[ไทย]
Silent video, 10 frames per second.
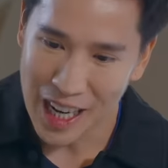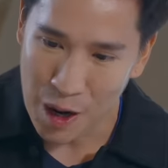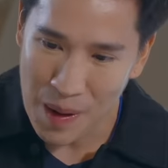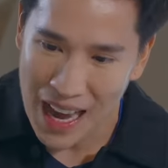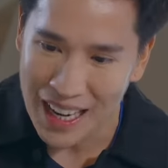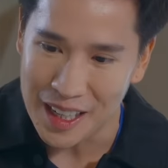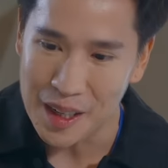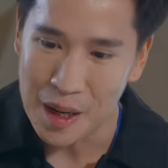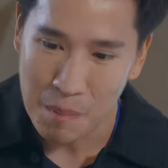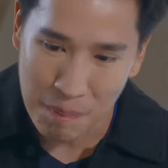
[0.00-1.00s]
ชาวบ้าน
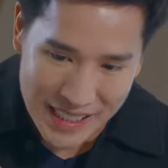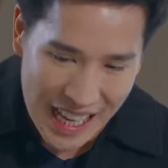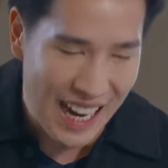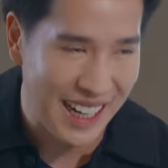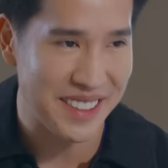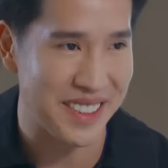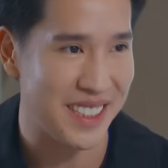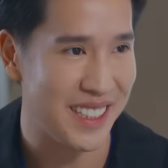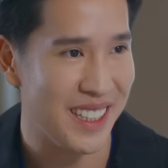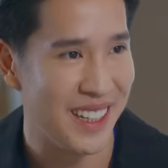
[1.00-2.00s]
ปะทะกระ
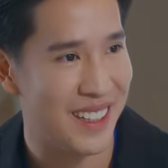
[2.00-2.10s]
สือ